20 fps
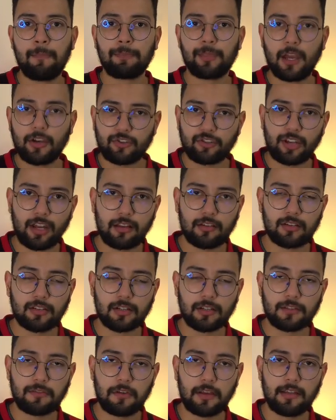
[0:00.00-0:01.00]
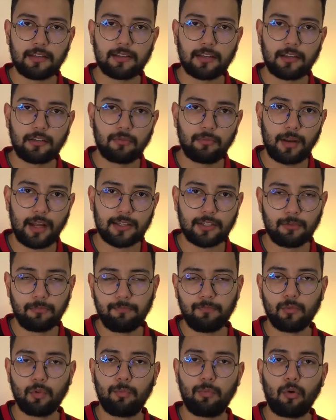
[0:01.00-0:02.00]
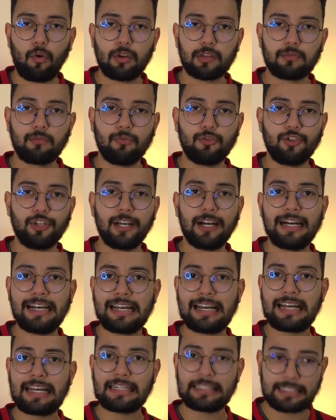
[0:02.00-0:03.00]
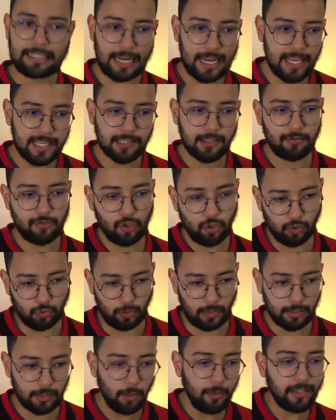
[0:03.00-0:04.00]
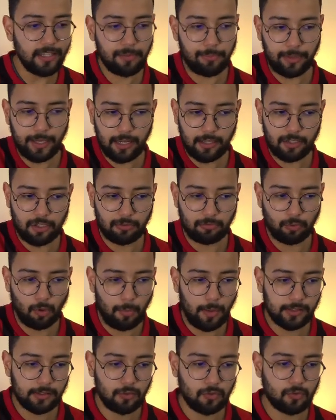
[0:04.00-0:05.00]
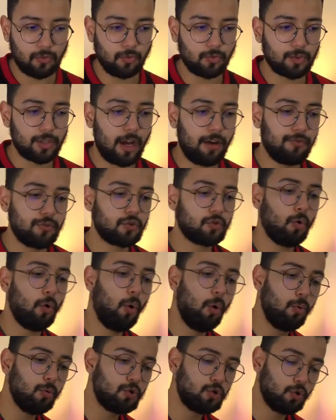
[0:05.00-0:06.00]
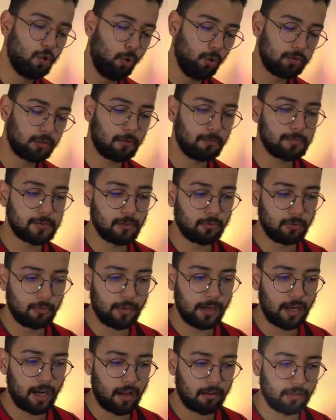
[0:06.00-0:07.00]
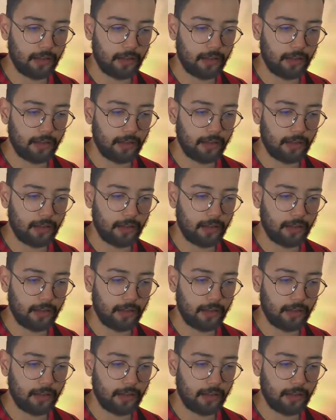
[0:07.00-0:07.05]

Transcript: da janela de transferências aqui no Brasil, no próximo dia 3 3 de julho. Então, independente do Matheus Gonçalves ou de outra opção no mercado